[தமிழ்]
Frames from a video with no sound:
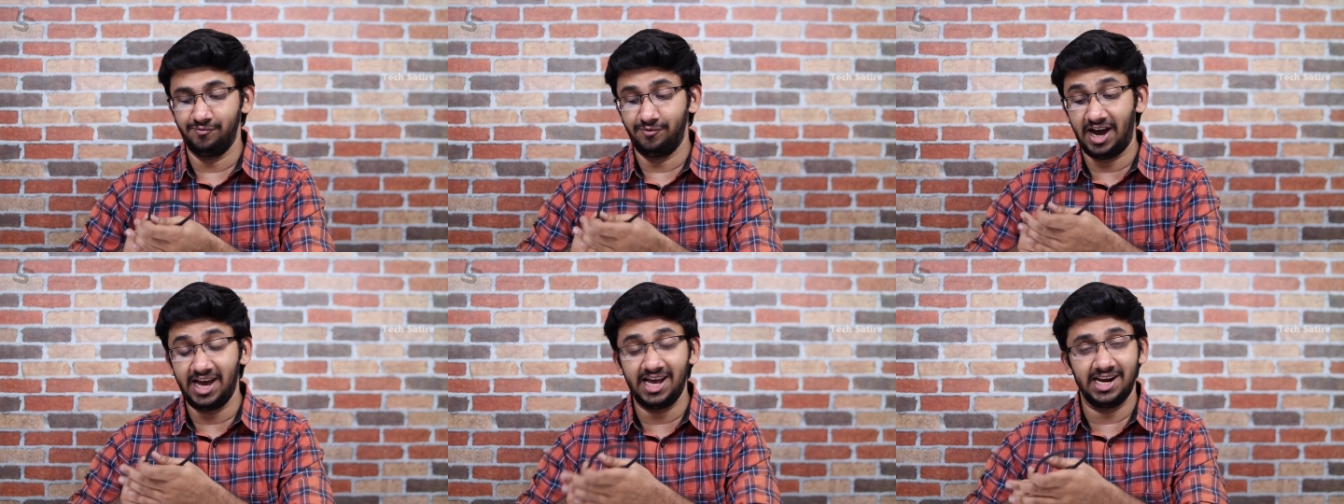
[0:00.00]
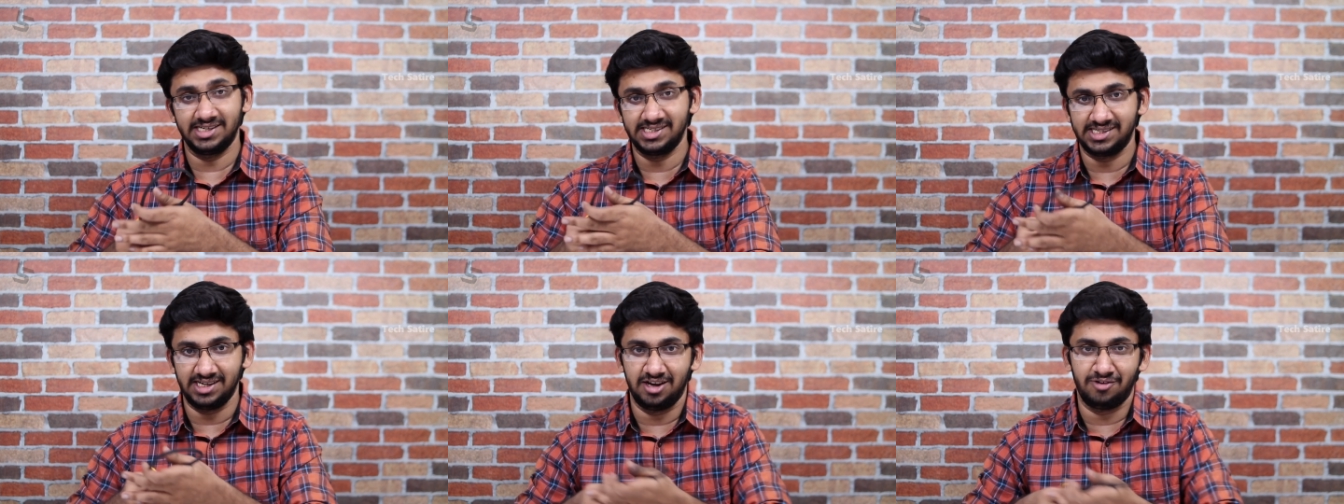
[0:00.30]

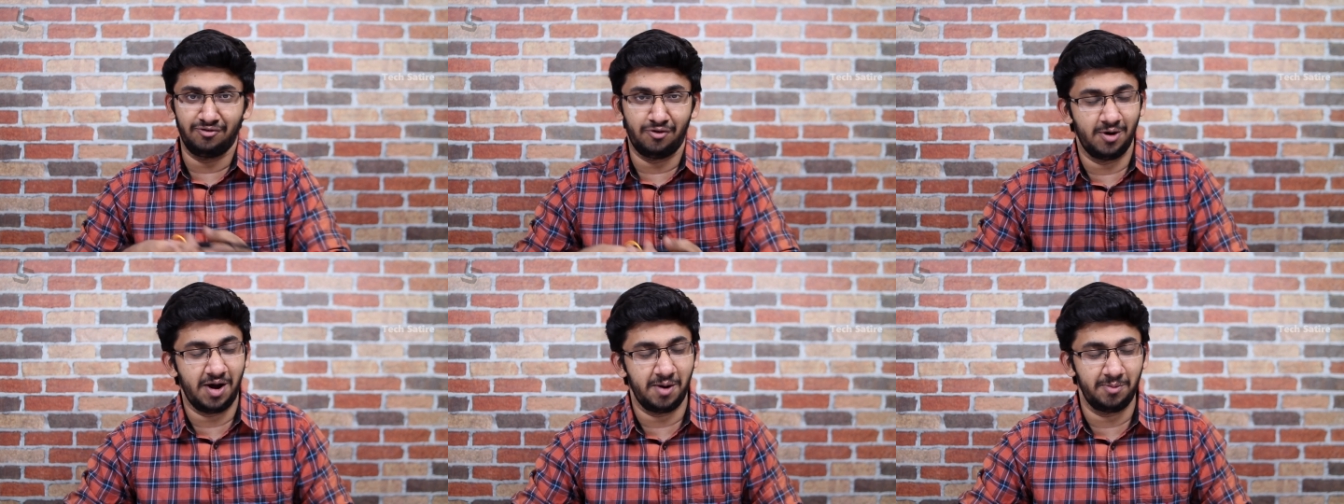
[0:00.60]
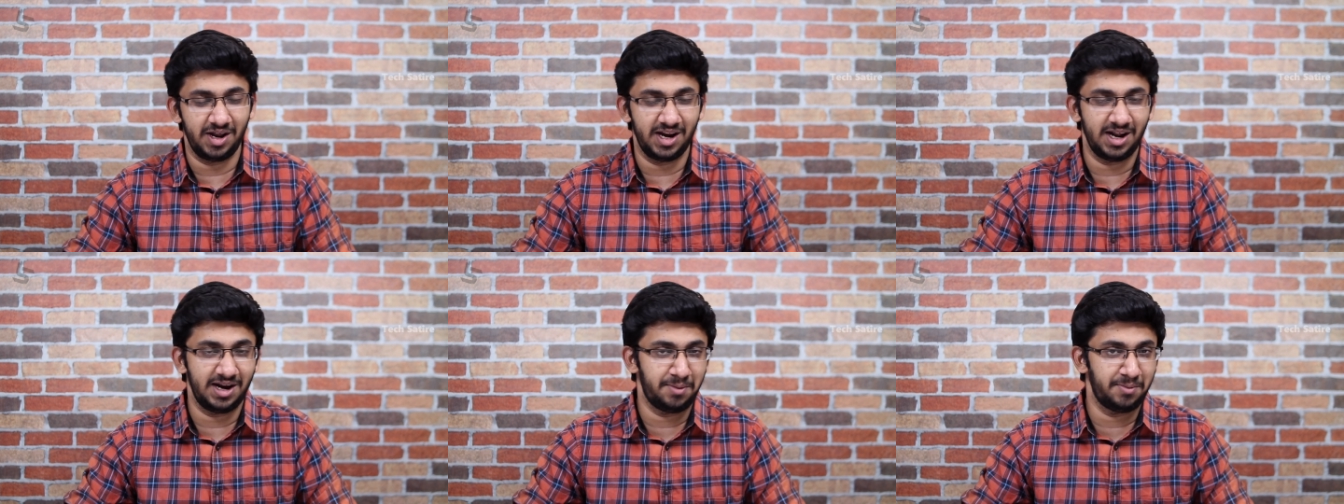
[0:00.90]
வயர்லெஸ் இயர்ஃபோன்
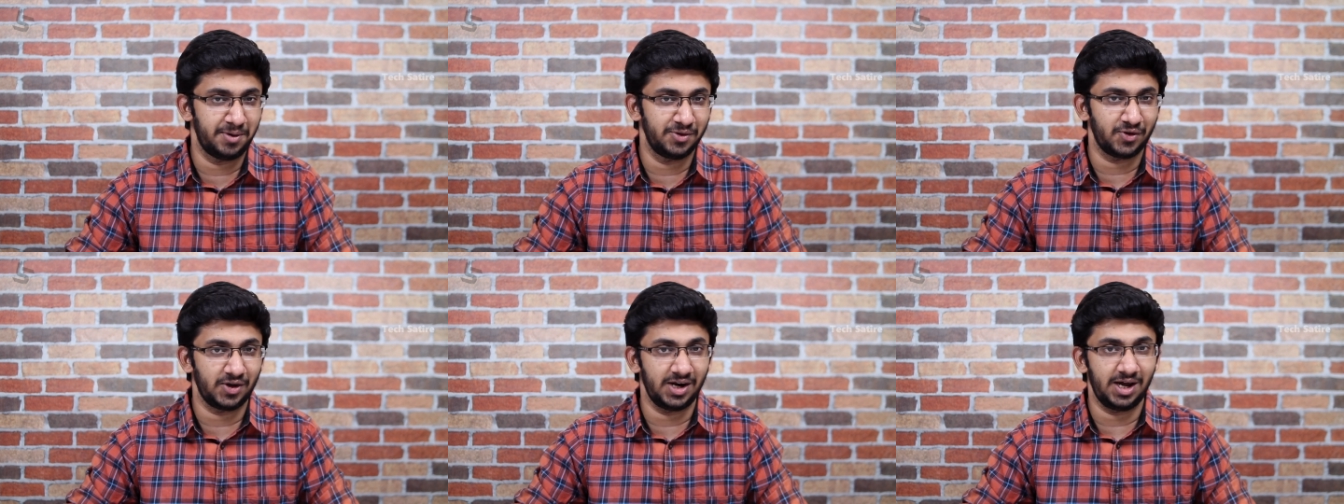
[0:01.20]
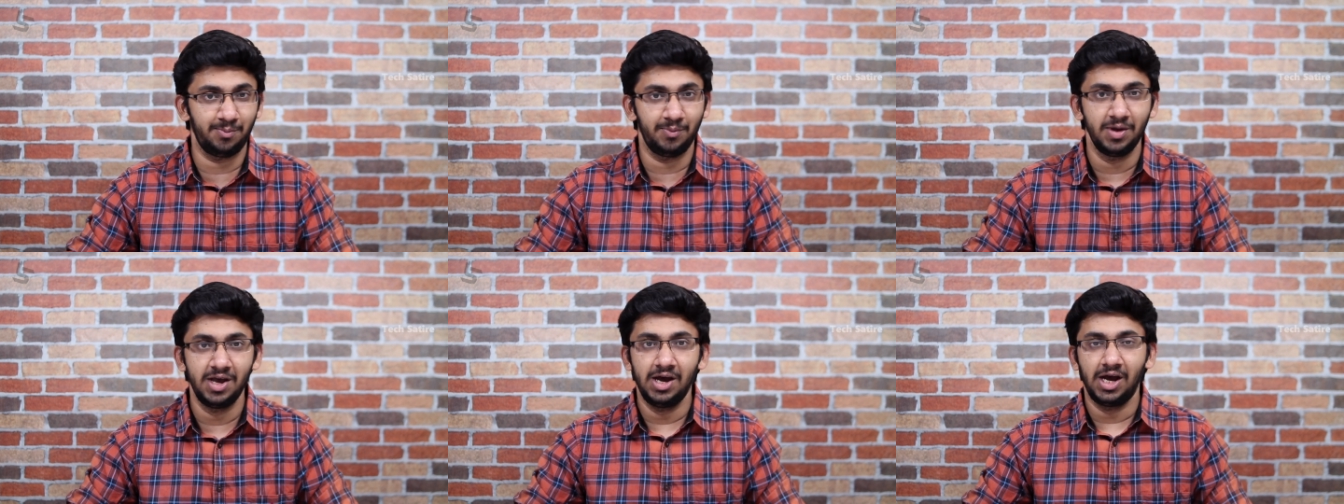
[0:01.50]
அப்படின்னு நம்ம
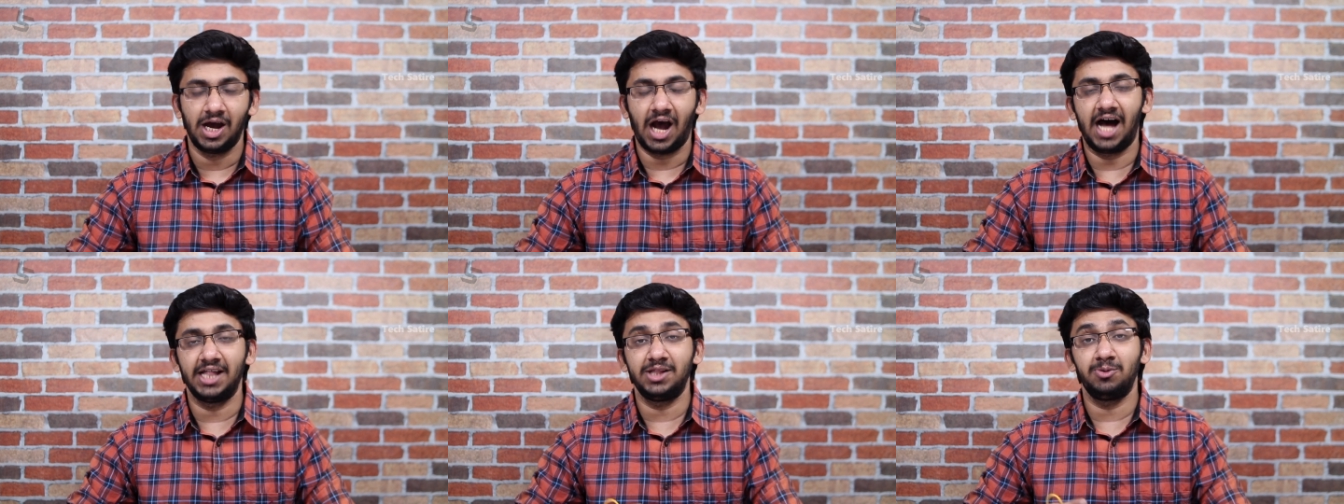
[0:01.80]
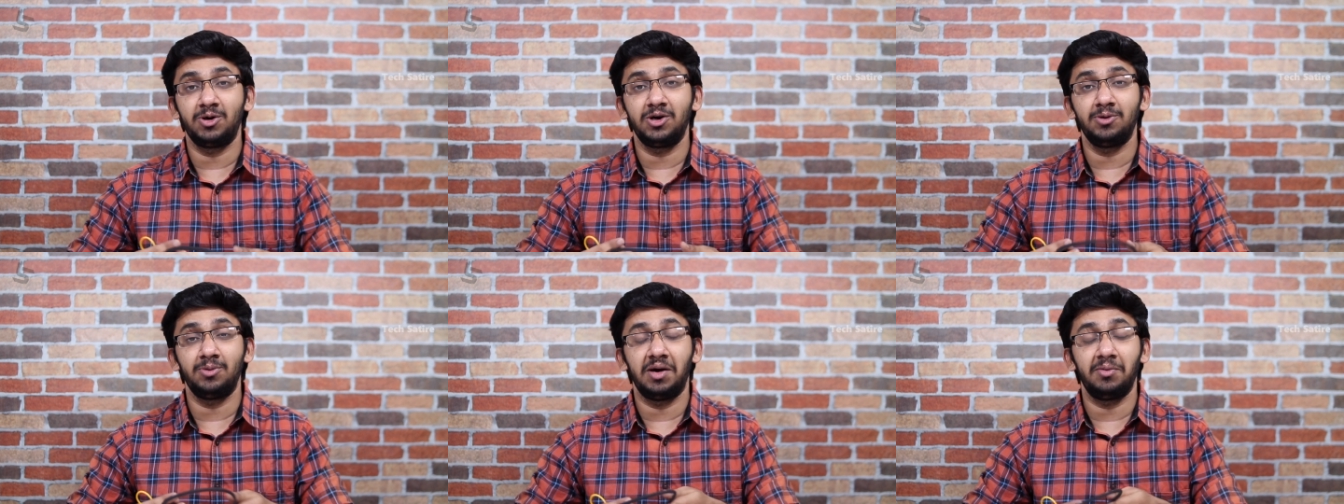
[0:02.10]
சொல்லலாம் அது
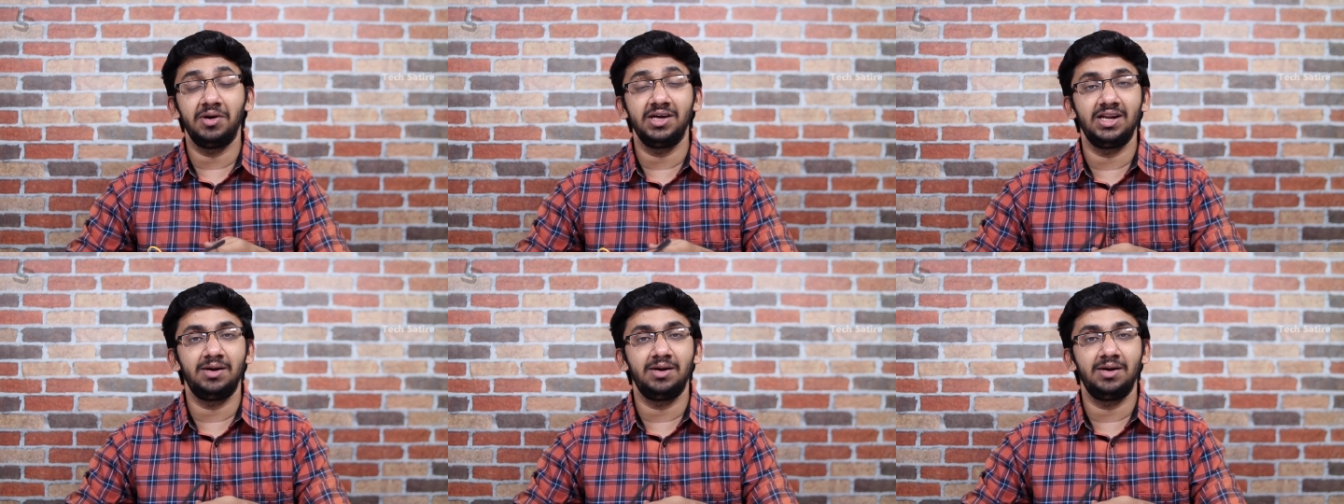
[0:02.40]
மட்டும் இல்லாமல்